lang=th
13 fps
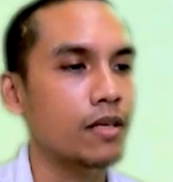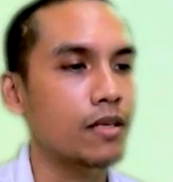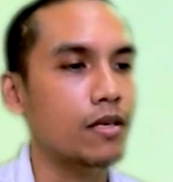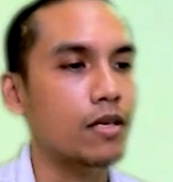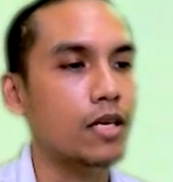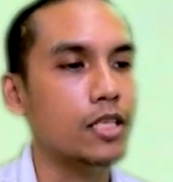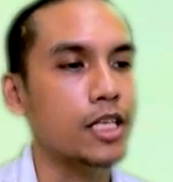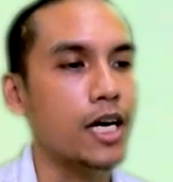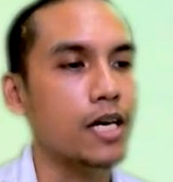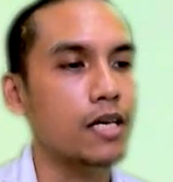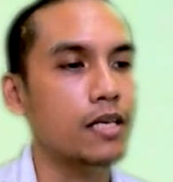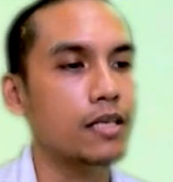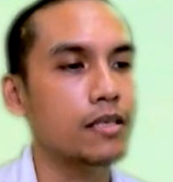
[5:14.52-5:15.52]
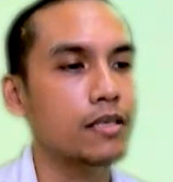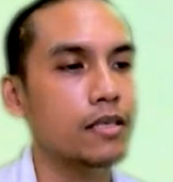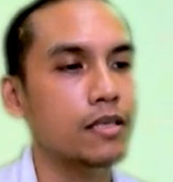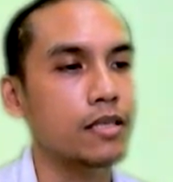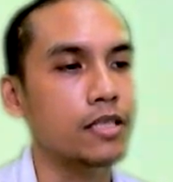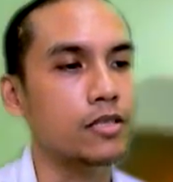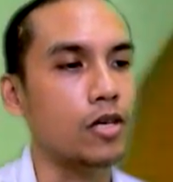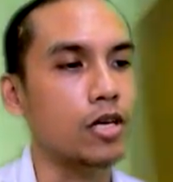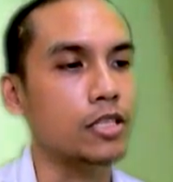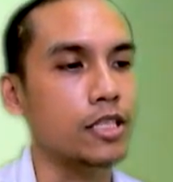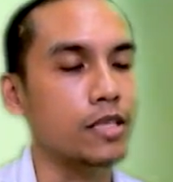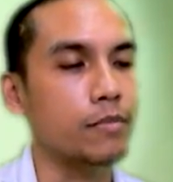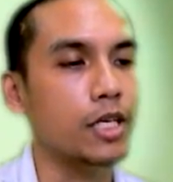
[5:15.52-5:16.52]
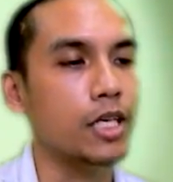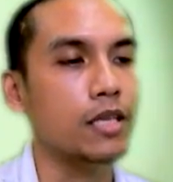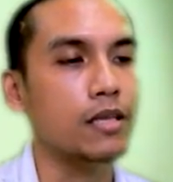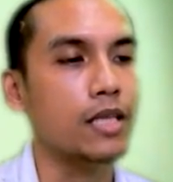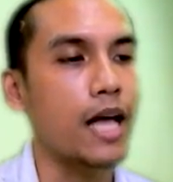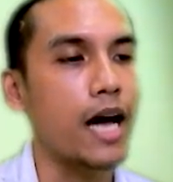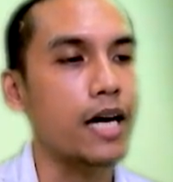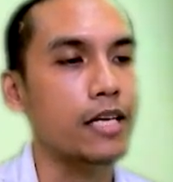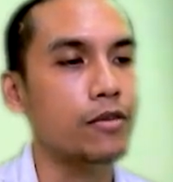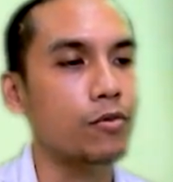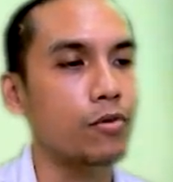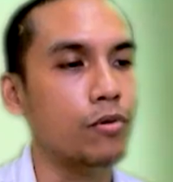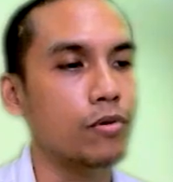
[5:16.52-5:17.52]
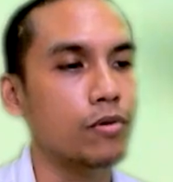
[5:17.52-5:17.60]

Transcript: แล้วก็ใช้ดินสอสีน้ำเงินล่างให้ดู